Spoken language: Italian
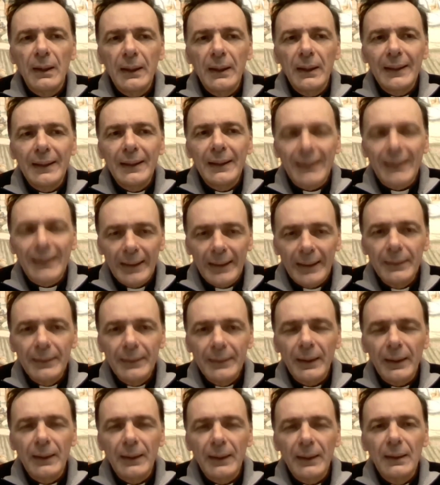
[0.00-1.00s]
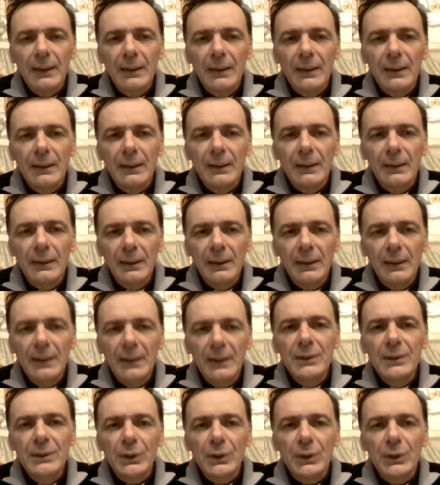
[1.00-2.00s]
e credere
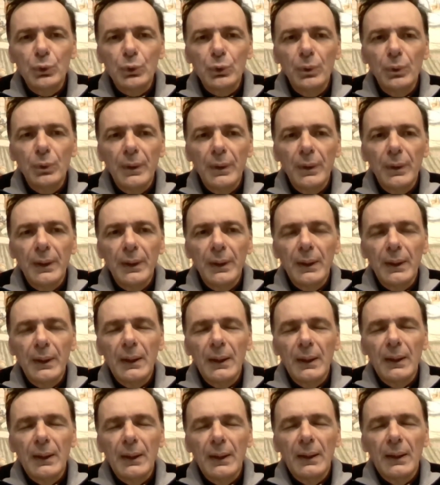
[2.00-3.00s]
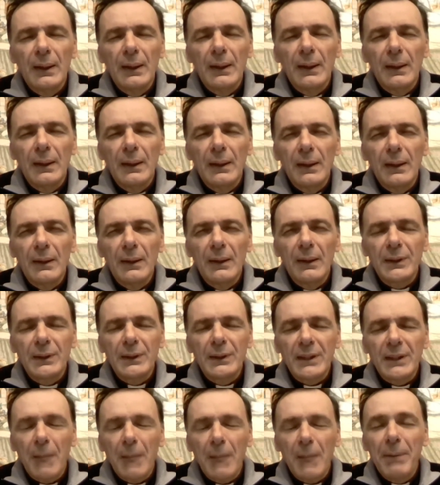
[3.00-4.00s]
in Gesù.
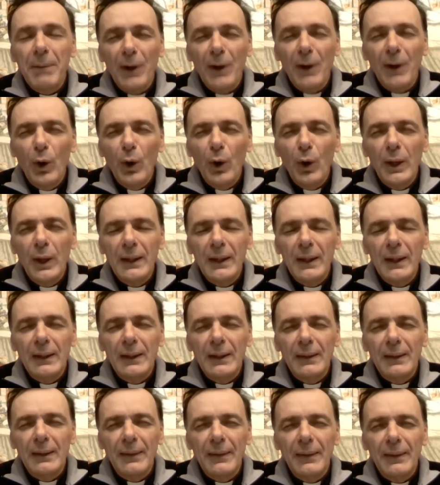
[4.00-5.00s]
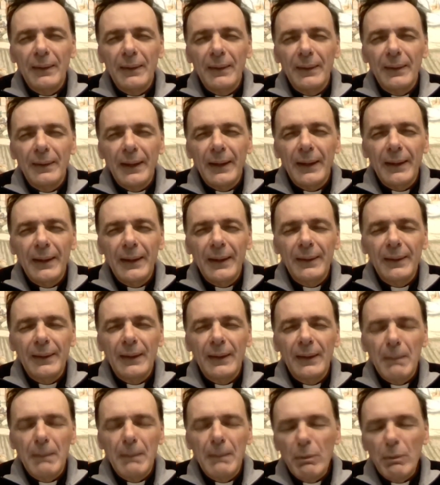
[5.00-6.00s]
Queste tre parole,
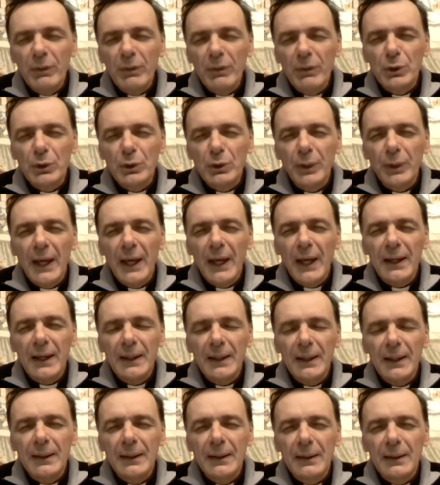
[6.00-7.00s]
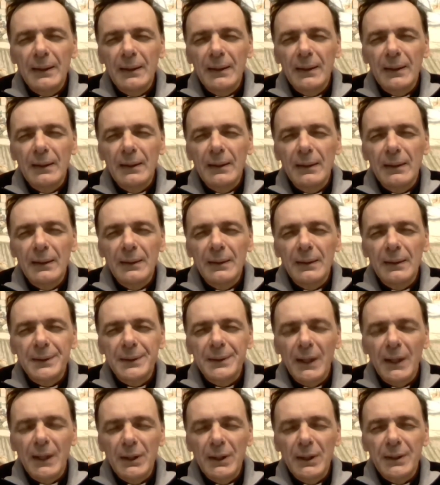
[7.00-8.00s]
abbiamo visto ieri,
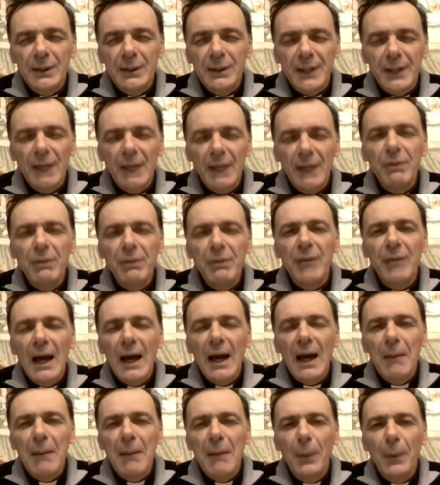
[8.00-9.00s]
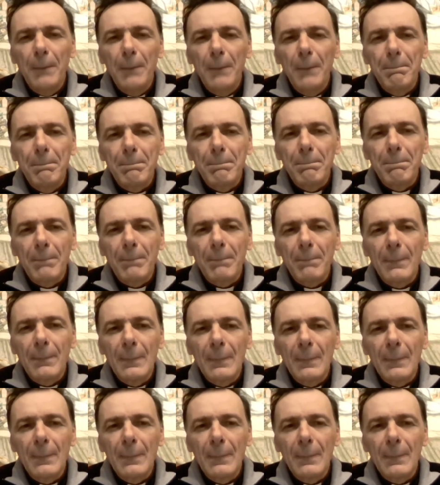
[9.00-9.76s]
se le, se le viviamo